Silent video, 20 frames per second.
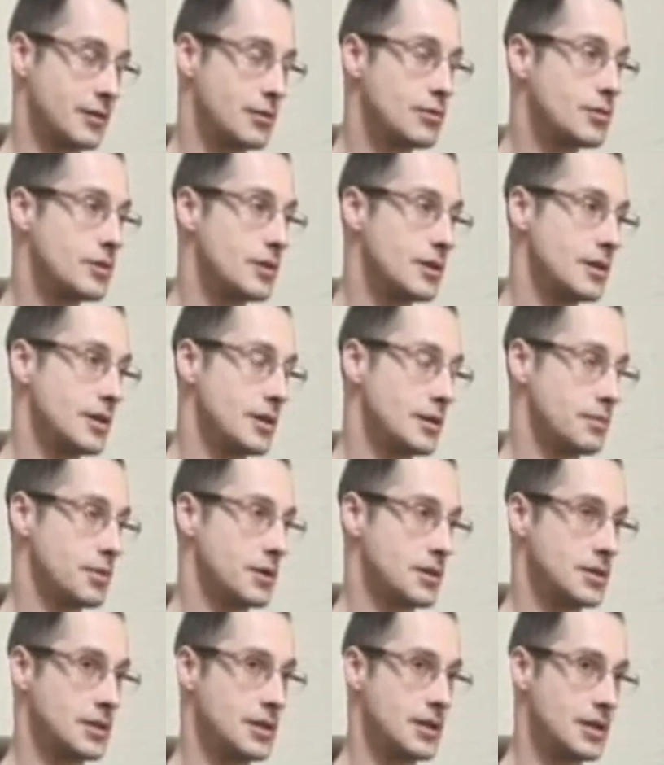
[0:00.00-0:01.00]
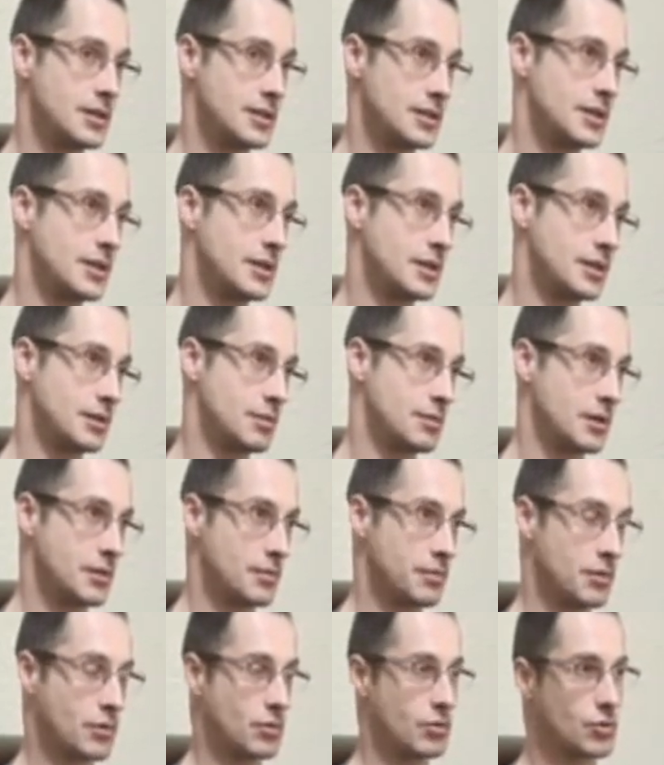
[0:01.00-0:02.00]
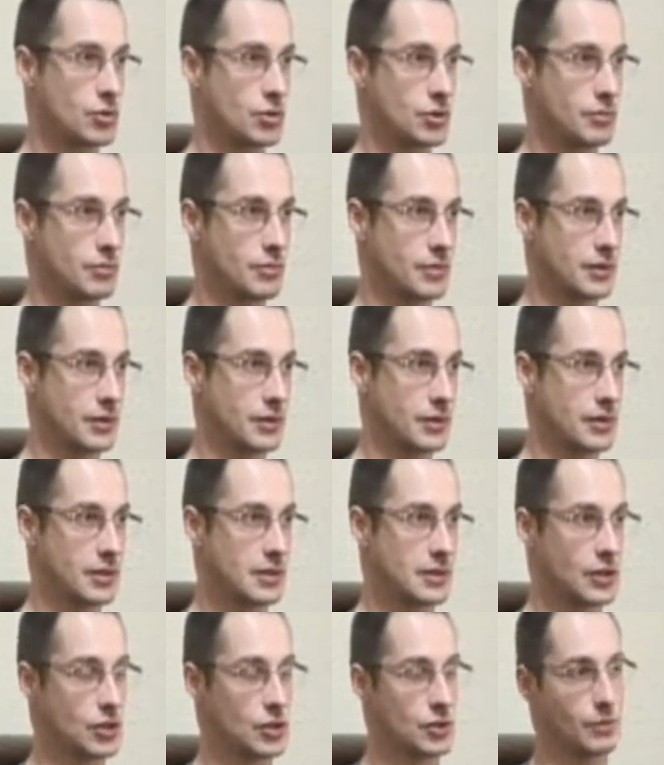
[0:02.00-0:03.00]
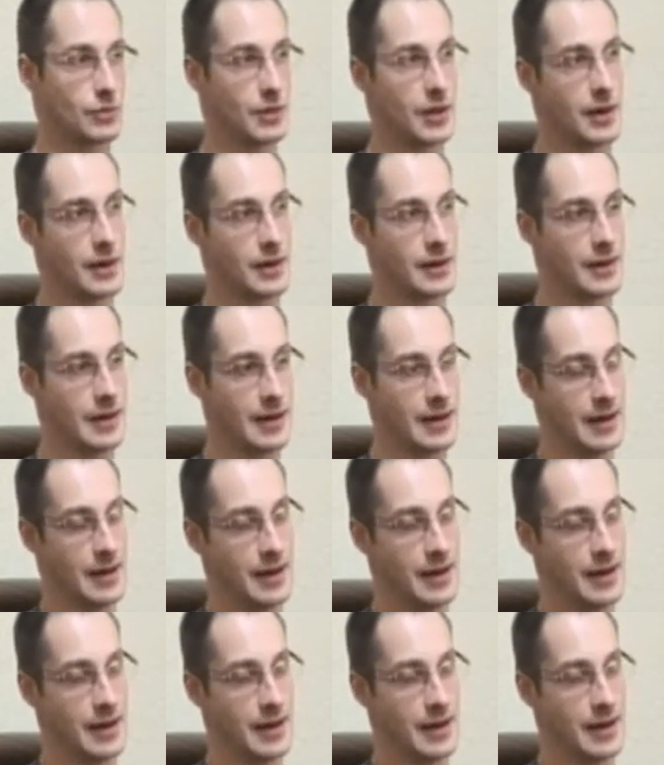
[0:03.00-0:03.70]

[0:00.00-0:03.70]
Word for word: люди и просили сделать меня похожим, э, скажем, на